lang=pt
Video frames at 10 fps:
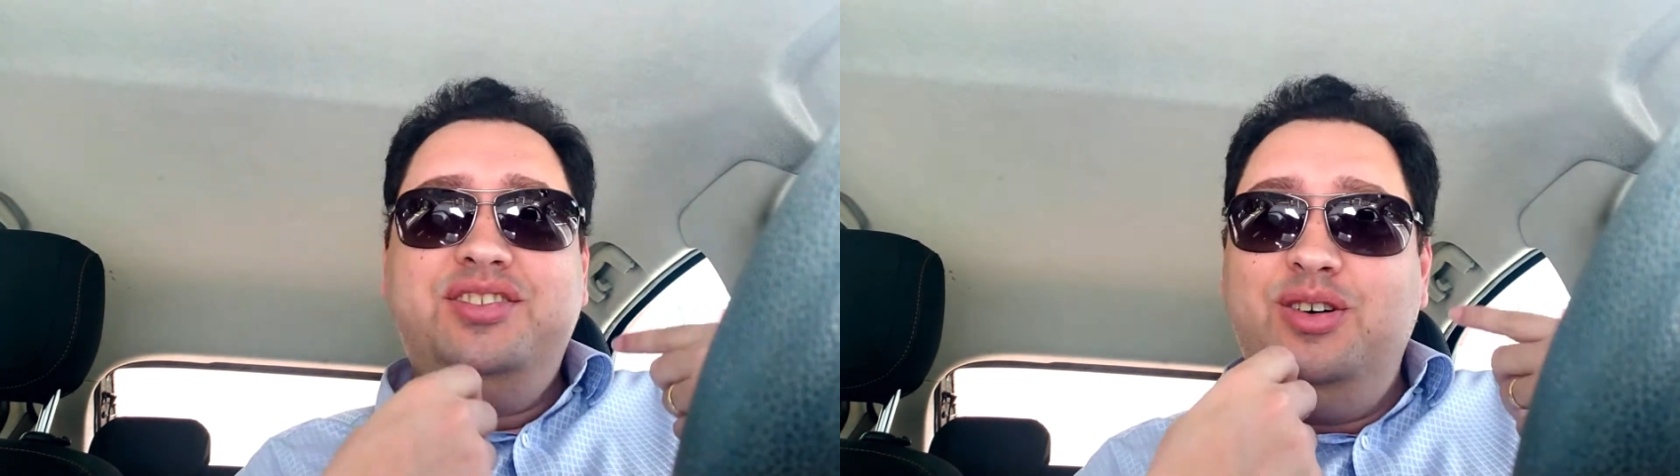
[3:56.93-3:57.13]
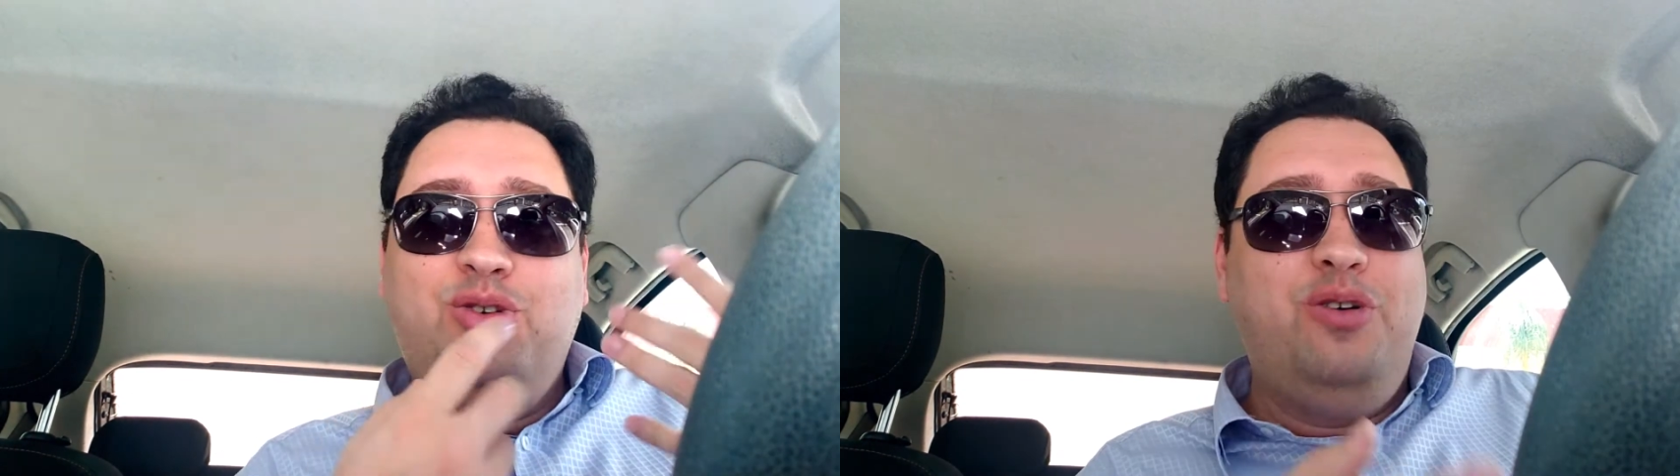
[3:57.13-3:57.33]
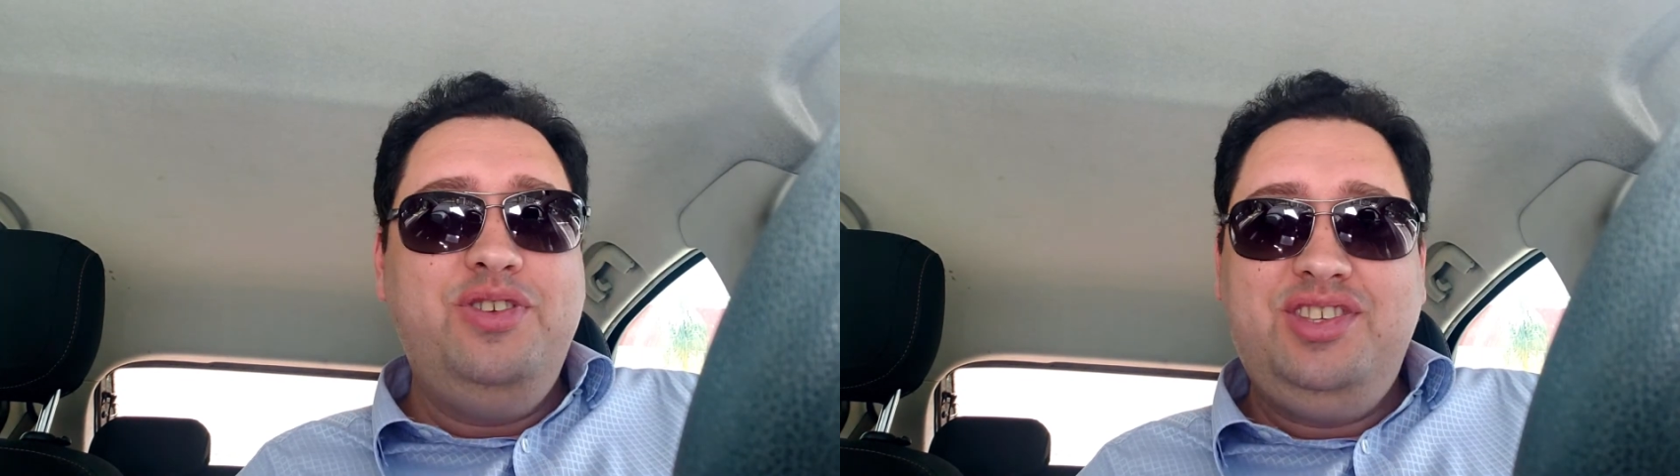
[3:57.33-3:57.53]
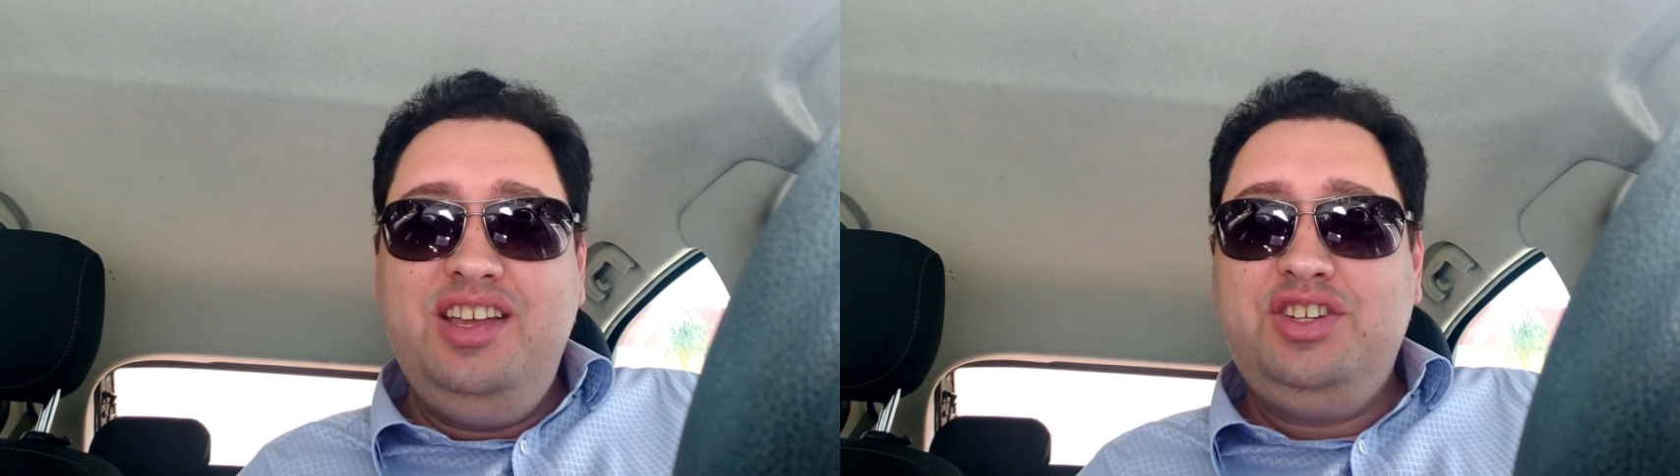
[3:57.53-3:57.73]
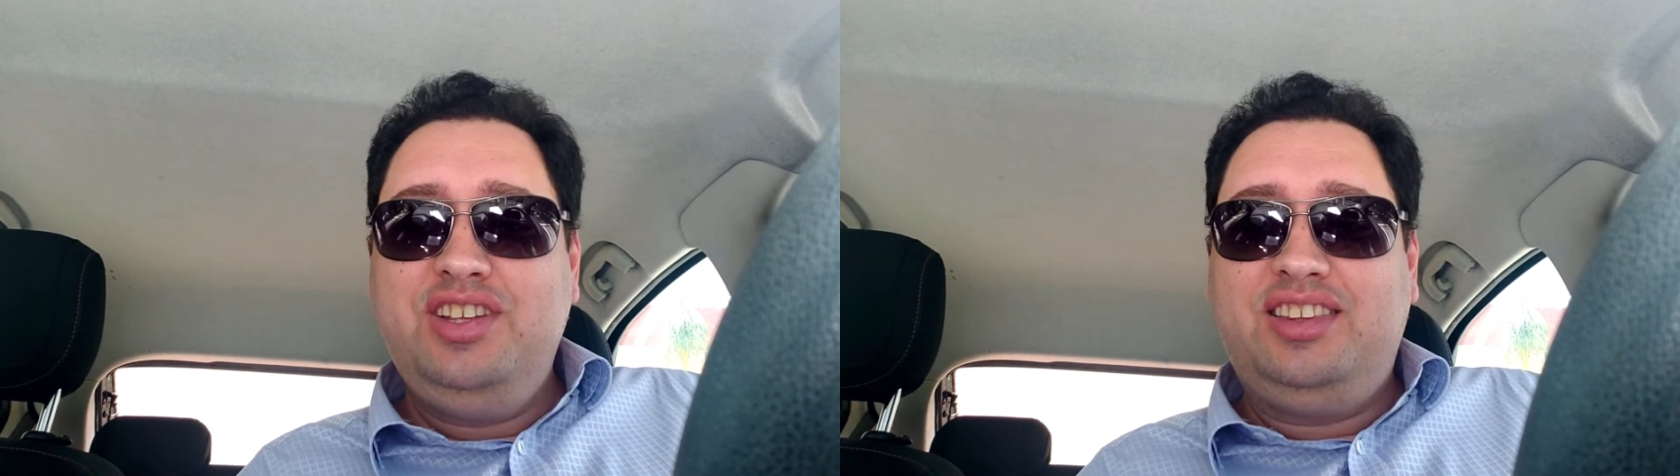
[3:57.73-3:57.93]
são
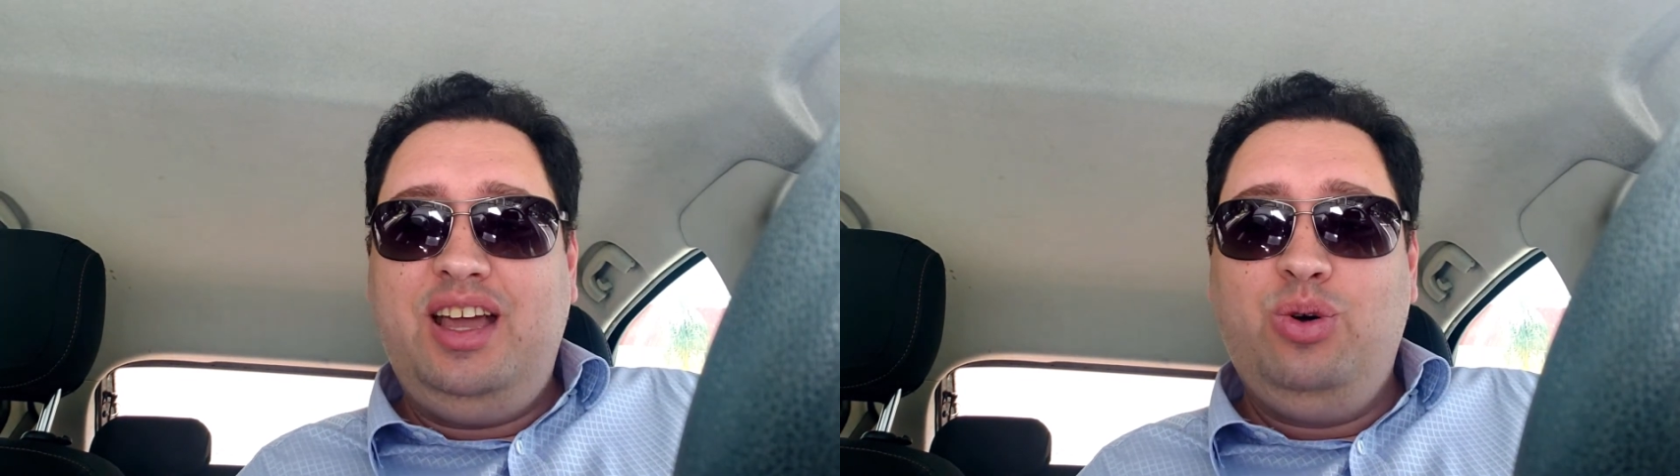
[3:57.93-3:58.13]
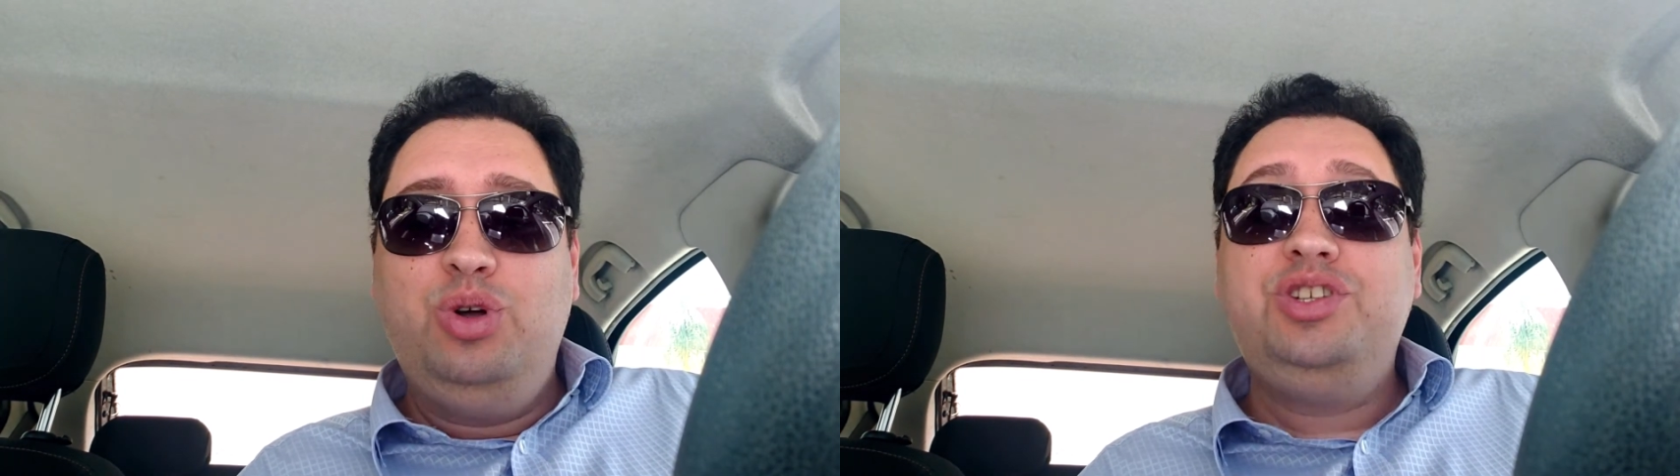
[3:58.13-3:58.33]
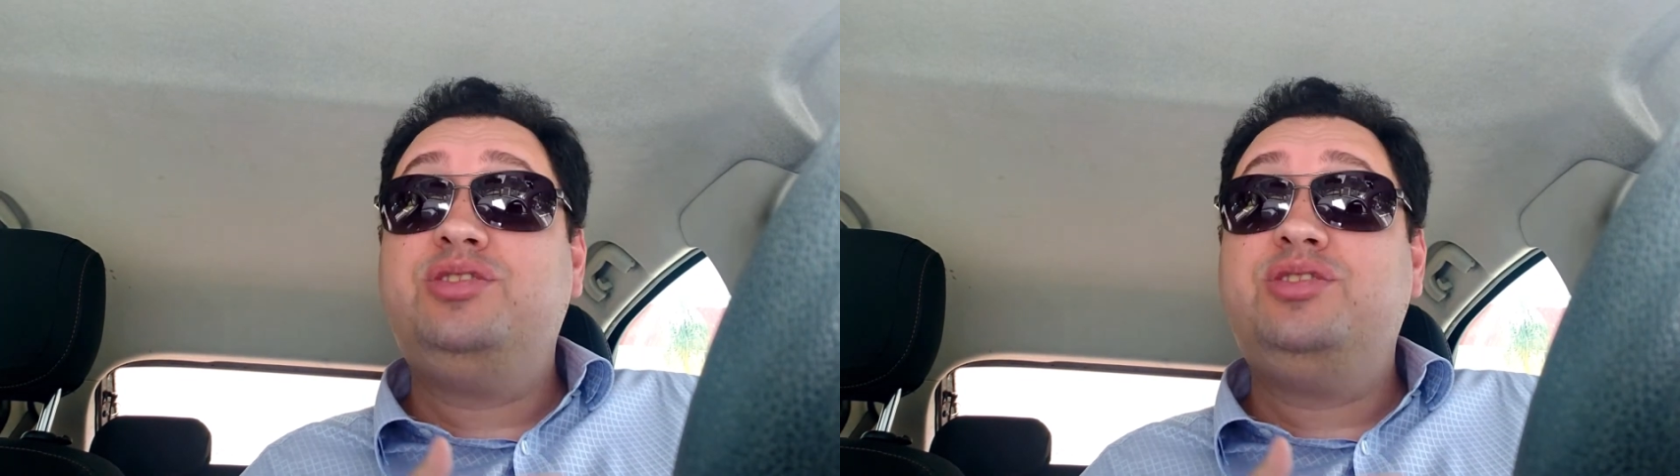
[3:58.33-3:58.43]
convincentes até hoje,